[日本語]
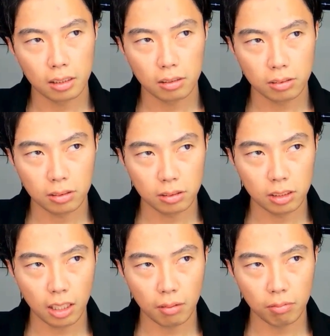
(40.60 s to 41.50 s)
普通
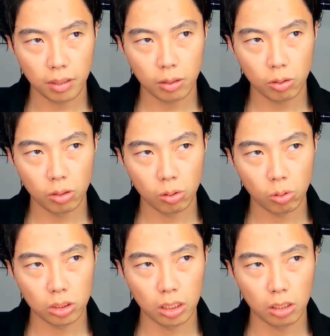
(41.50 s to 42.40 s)
に南米の
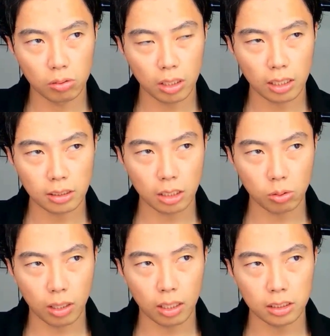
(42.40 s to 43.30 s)
個人技の高さ
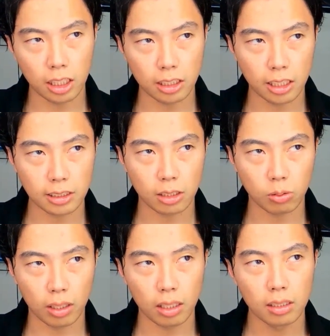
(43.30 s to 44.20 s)
とか、した高さ
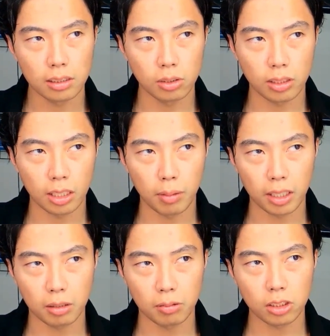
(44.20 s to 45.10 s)
とか、強さに
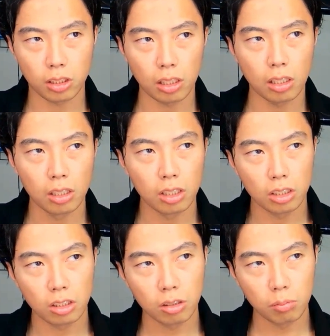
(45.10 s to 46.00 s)
負けてましたから、
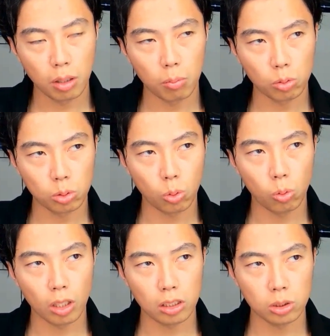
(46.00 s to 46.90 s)
今はもうそ
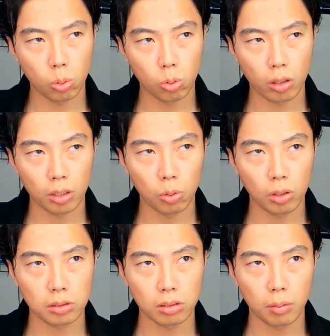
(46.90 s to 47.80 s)
こ同じところか凌
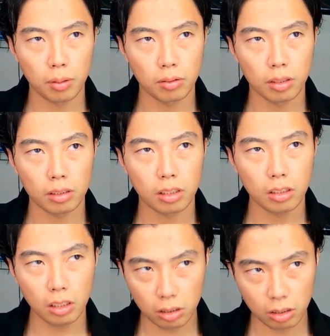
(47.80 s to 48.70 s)
駕するレベルになって
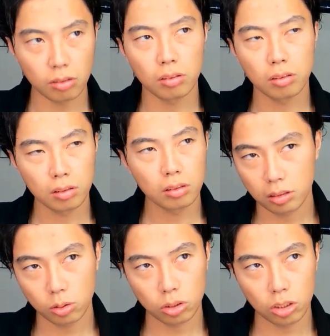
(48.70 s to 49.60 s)
てっていう、
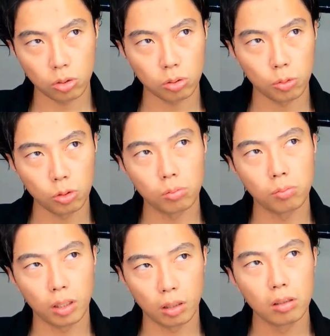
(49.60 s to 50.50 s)
組織力
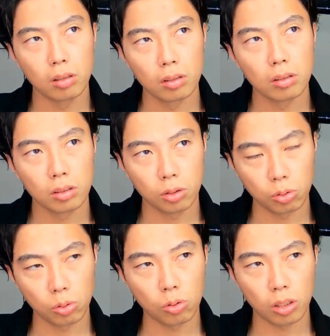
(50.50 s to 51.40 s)
も、まあ日
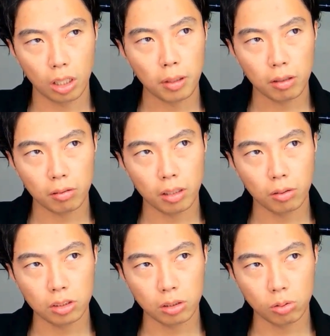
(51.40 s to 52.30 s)
本の方がね、パラグアイ
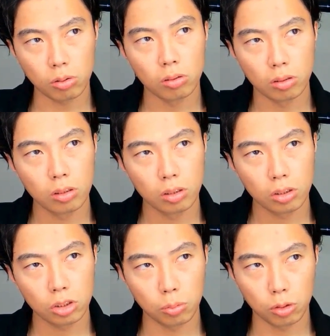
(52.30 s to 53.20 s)
よりちゃんと
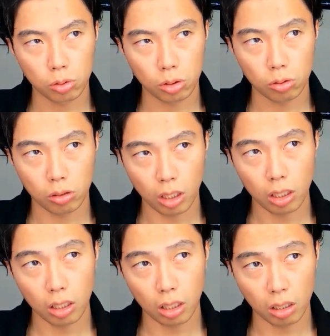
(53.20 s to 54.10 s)
守備の時の
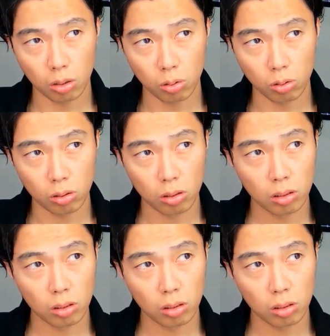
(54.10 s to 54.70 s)
ね、あの、